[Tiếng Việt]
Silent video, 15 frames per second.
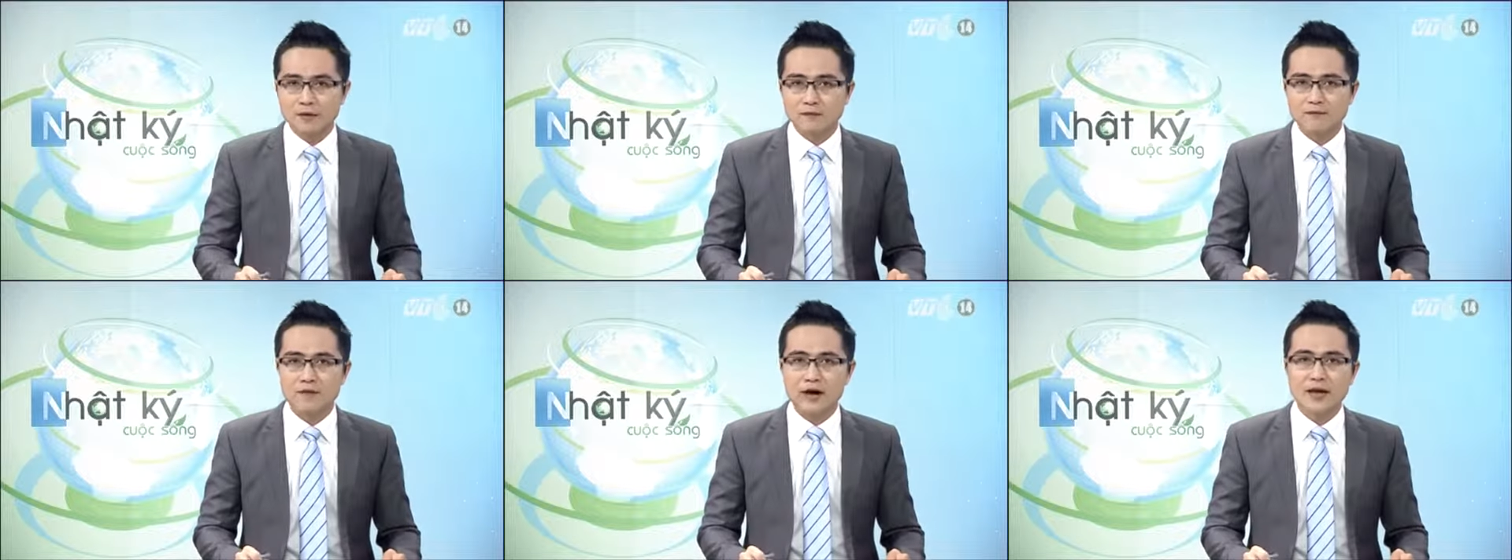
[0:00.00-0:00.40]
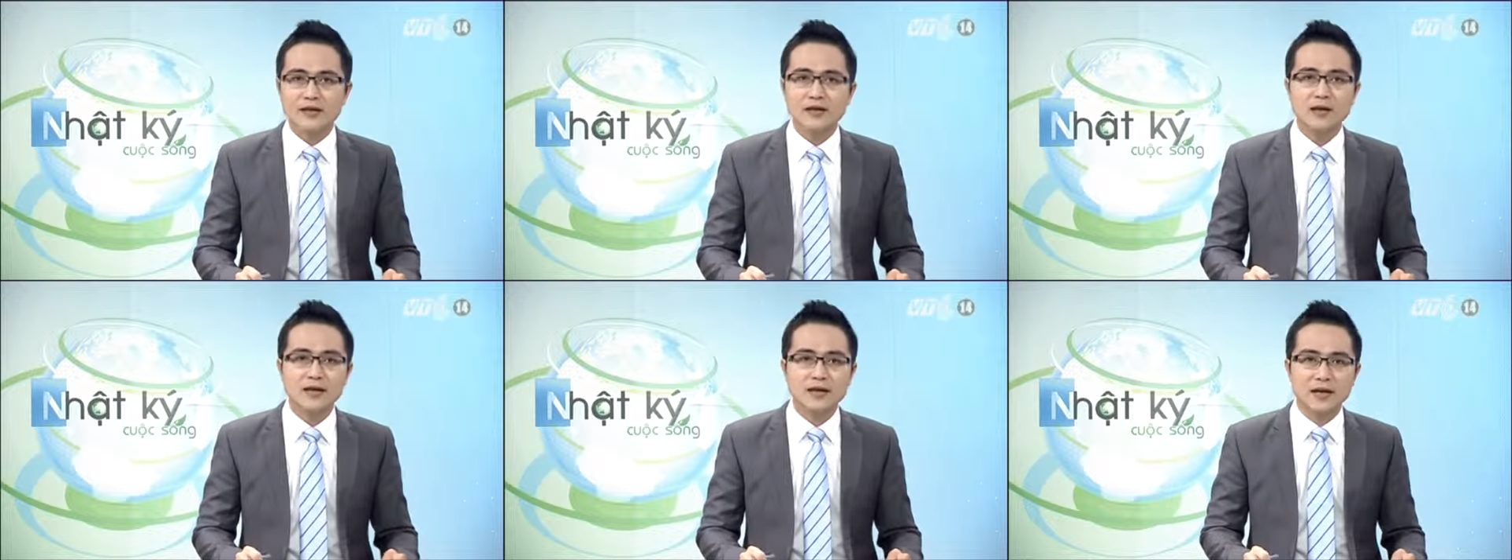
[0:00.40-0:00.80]
Và
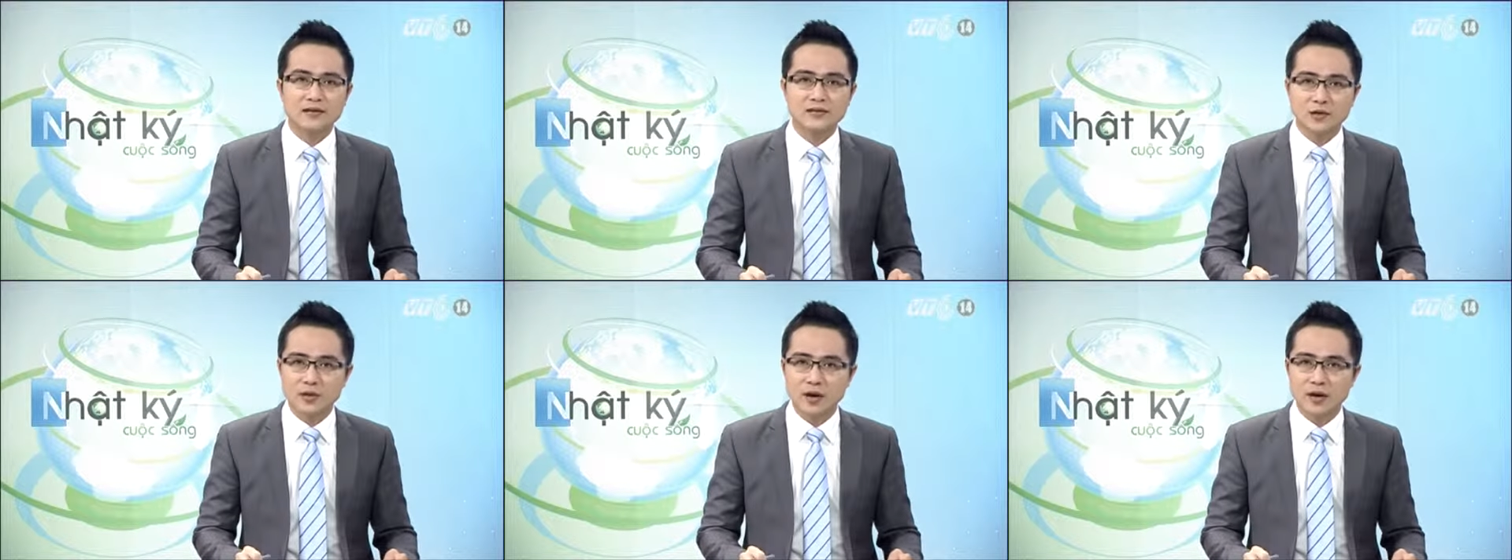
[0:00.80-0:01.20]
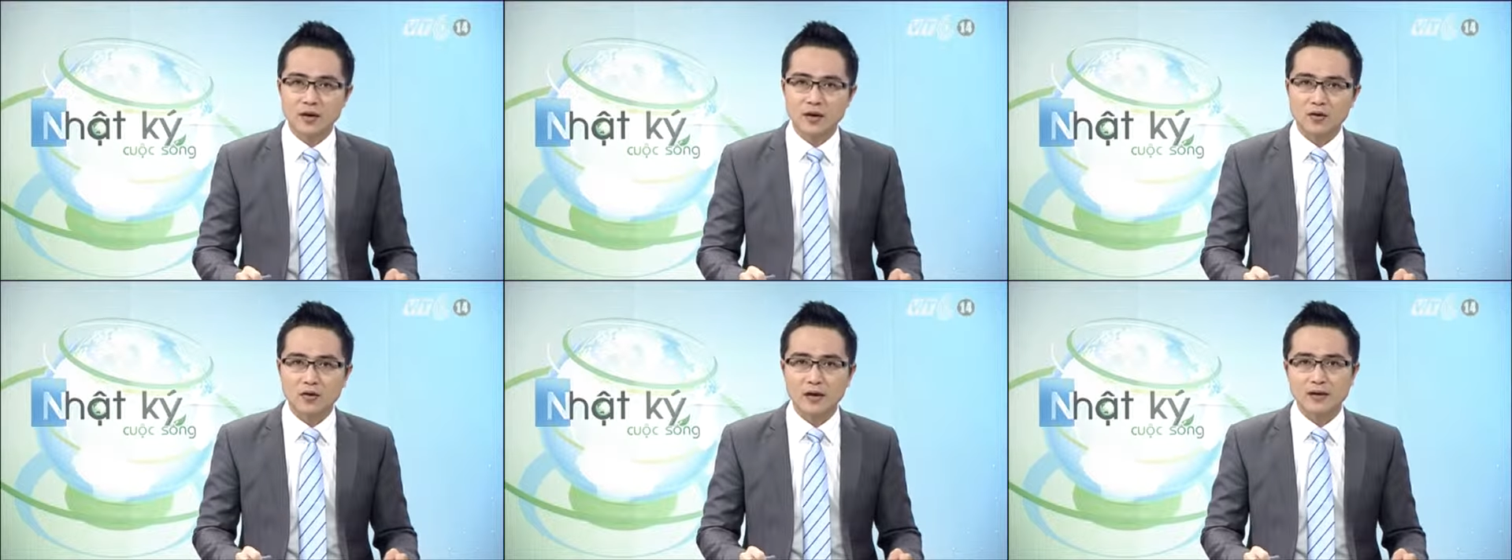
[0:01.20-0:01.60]
những hình ảnh sau đây
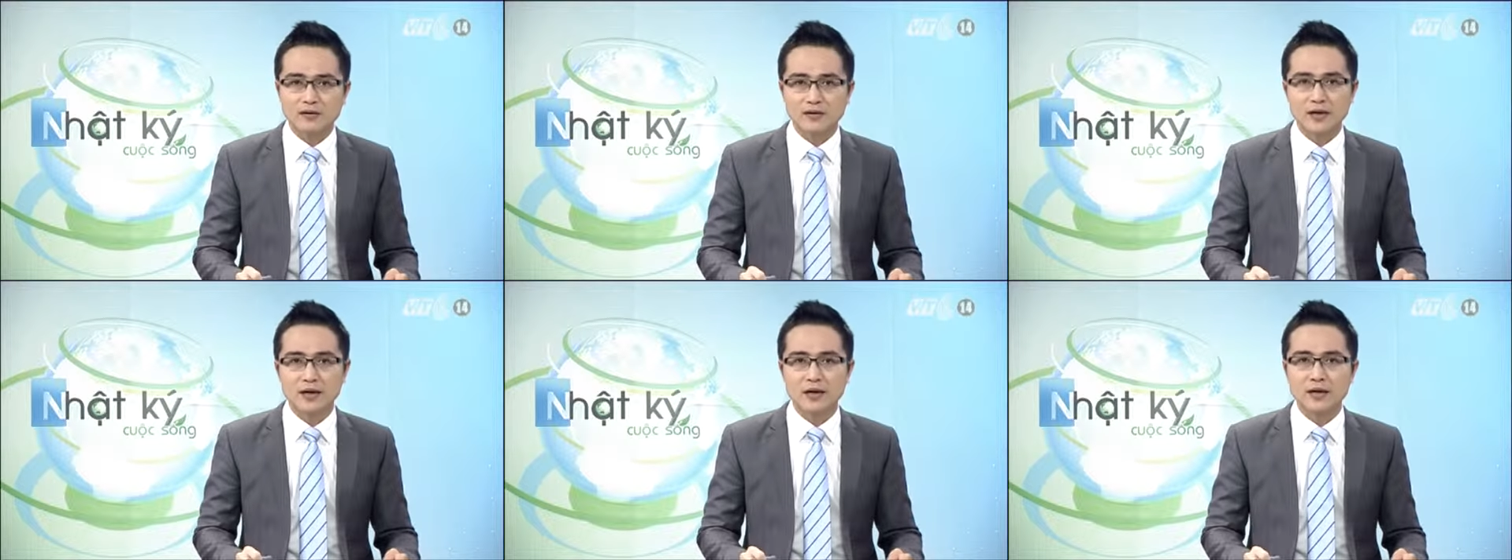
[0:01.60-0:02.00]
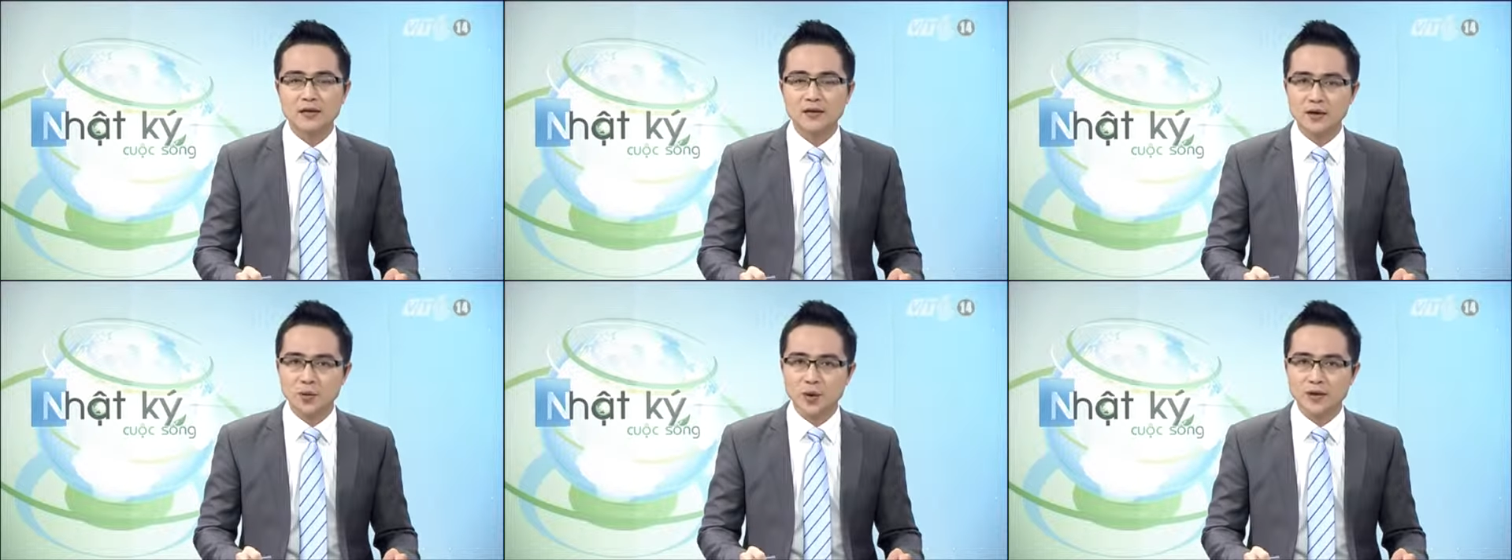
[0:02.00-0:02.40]
có thể sẽ khiến
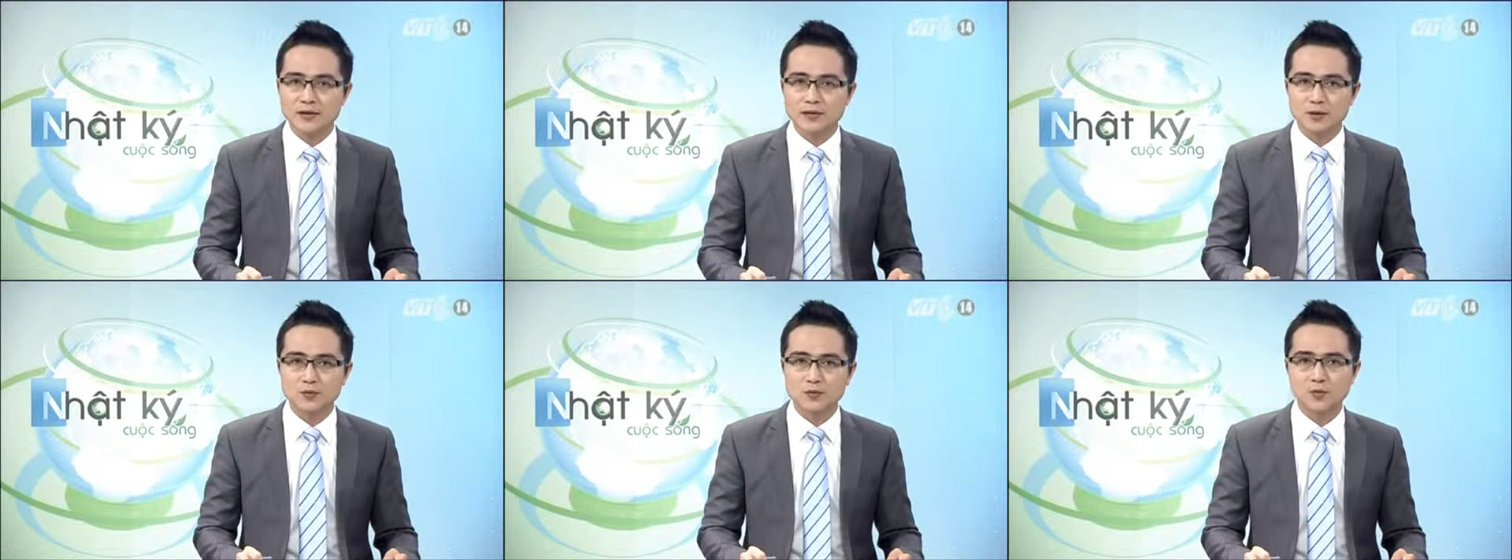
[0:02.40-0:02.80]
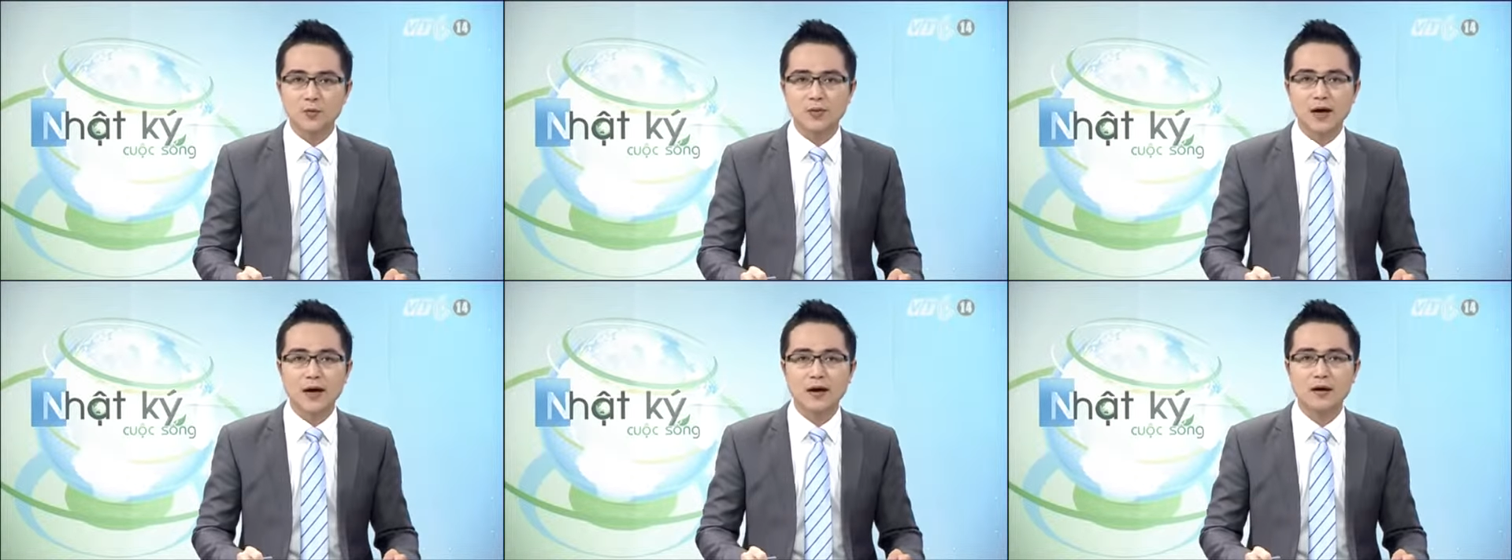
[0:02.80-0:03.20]
nhiều người trong chúng
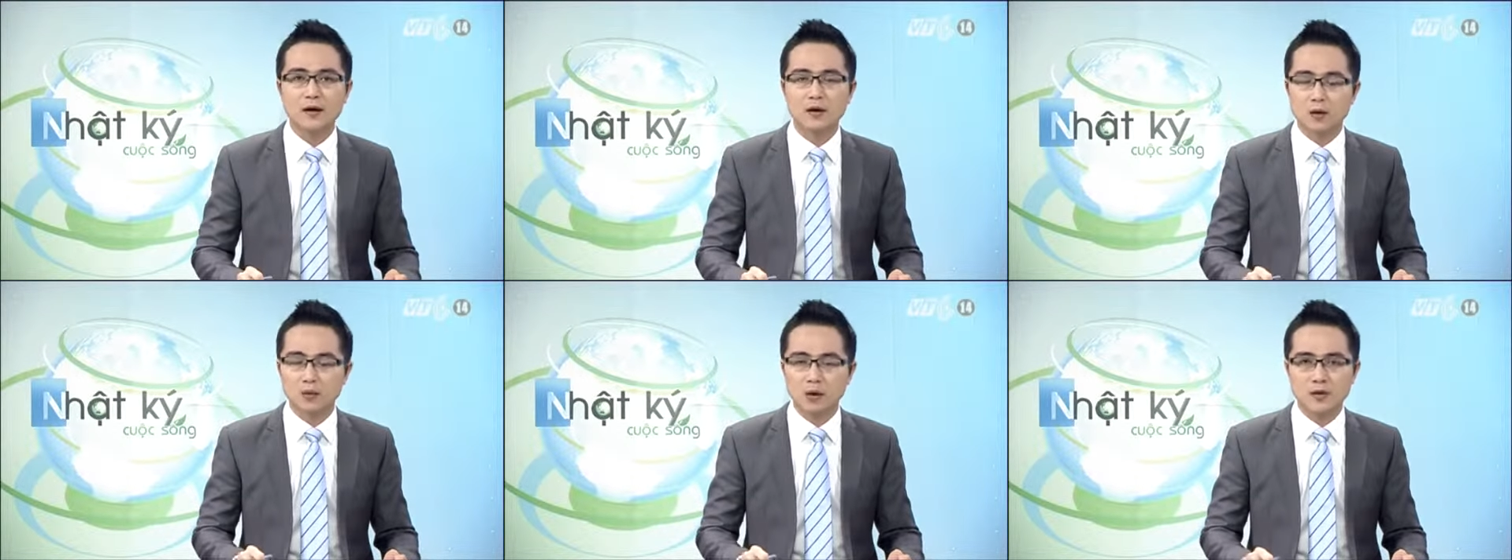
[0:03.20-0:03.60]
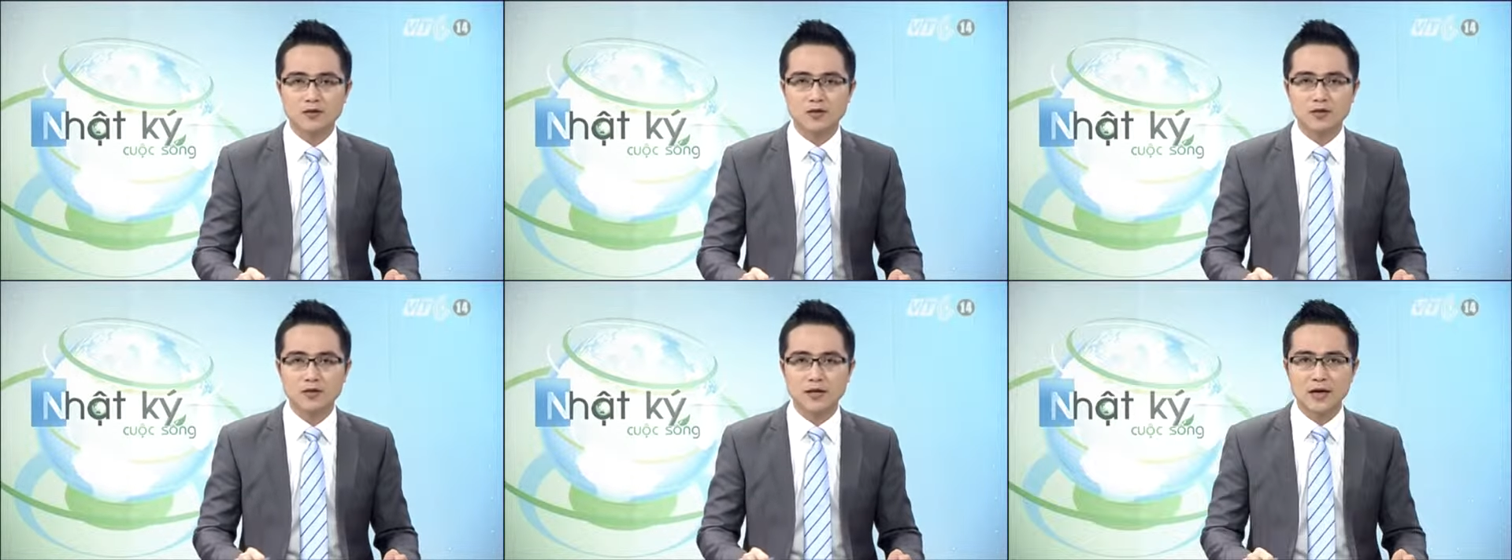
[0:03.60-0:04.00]
ta không khỏi
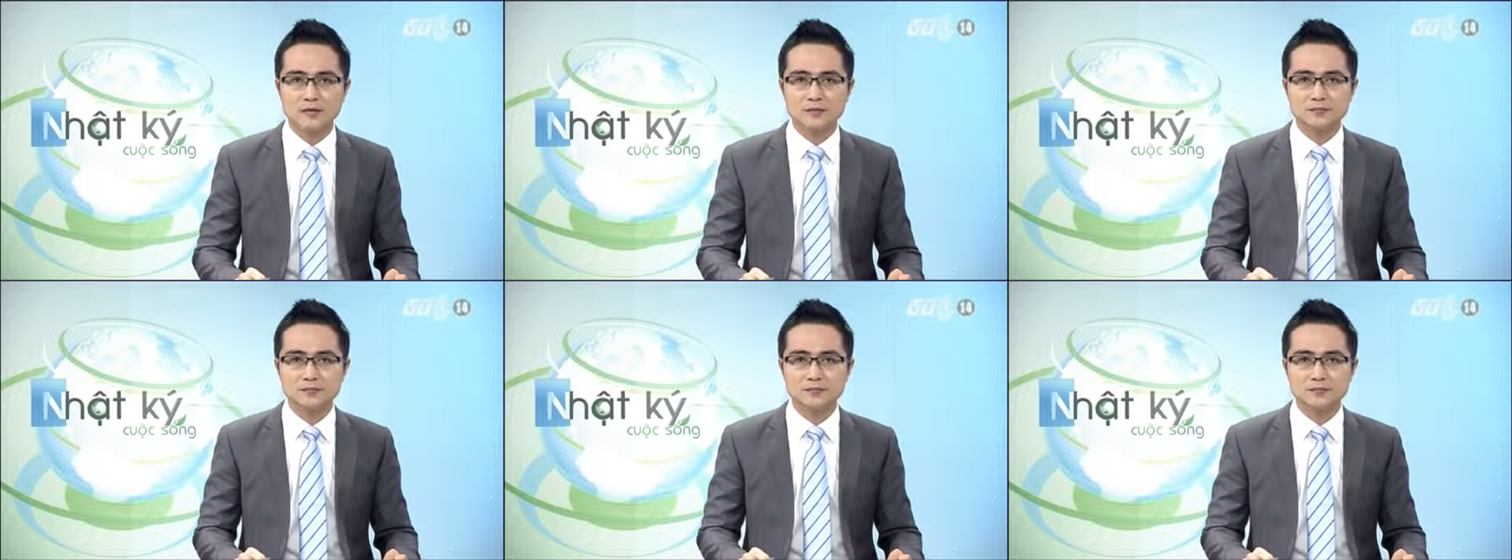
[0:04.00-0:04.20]
xót xa.